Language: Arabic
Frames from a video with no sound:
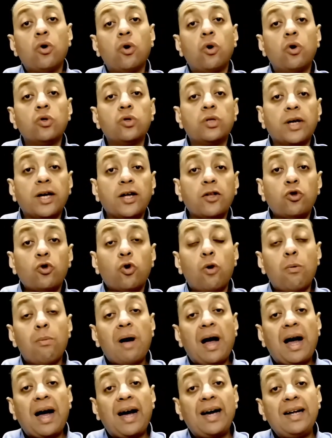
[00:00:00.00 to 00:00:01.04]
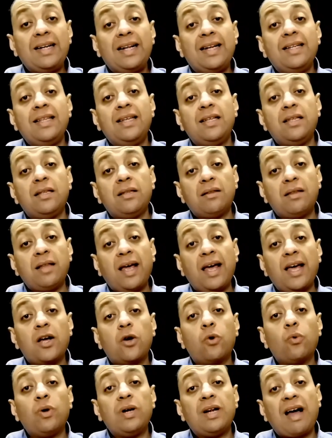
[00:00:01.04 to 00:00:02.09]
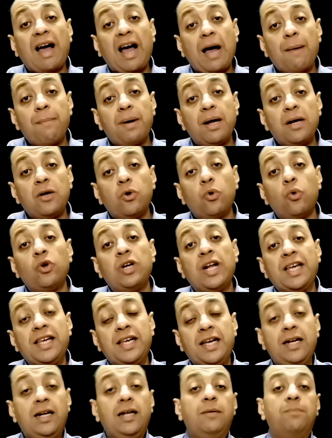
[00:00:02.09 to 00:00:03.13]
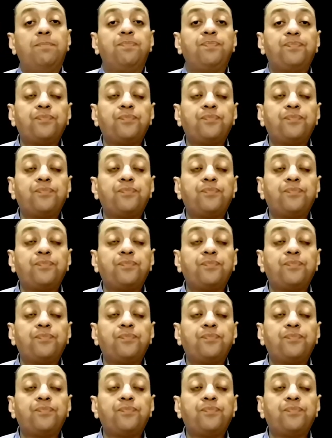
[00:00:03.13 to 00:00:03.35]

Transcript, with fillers: قدرتهم على الإنتاج والعمل قليلة